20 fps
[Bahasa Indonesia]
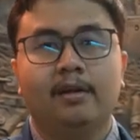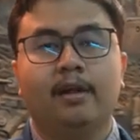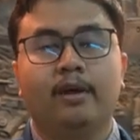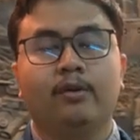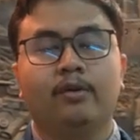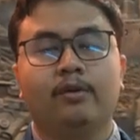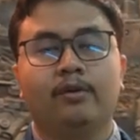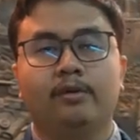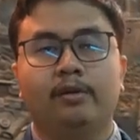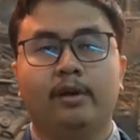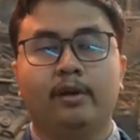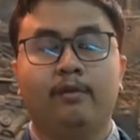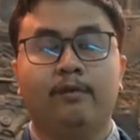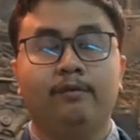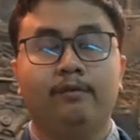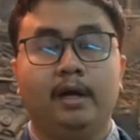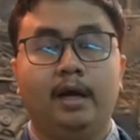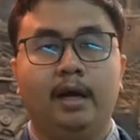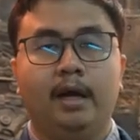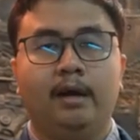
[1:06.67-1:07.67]
de, de,
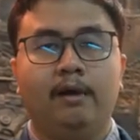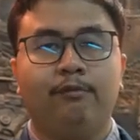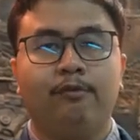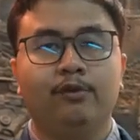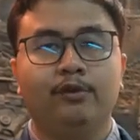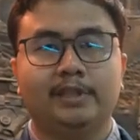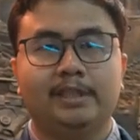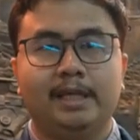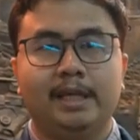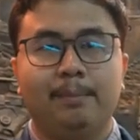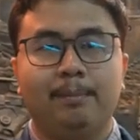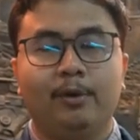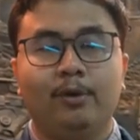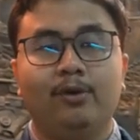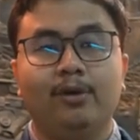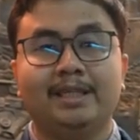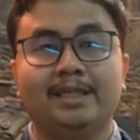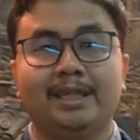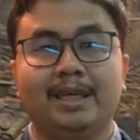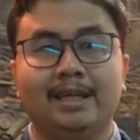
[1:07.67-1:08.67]
uh, eh, fungsi
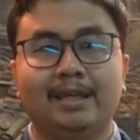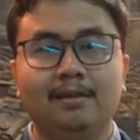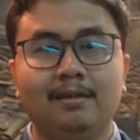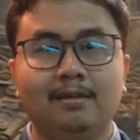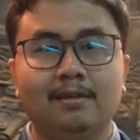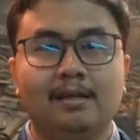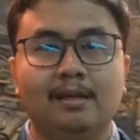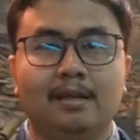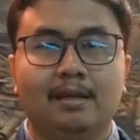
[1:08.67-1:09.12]
penulisan,